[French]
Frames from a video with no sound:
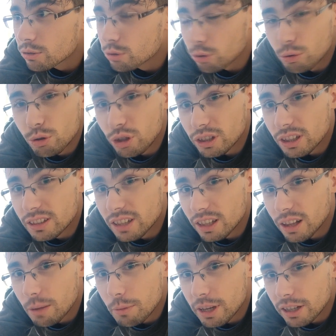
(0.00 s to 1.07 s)
Sur le coup, je suis en train de dire
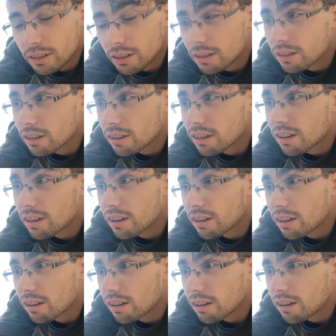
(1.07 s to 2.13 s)
de la merde.
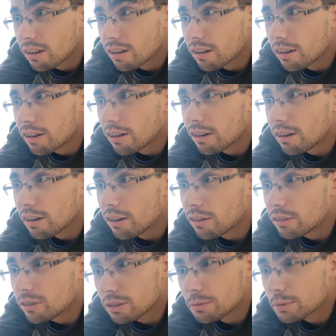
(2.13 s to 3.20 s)

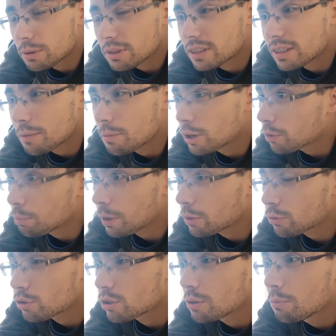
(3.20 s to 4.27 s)
Euh, non, il me semble que c'est ça, mais alors par
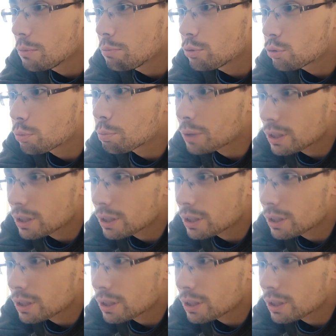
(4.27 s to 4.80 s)
contre, je sais même plus son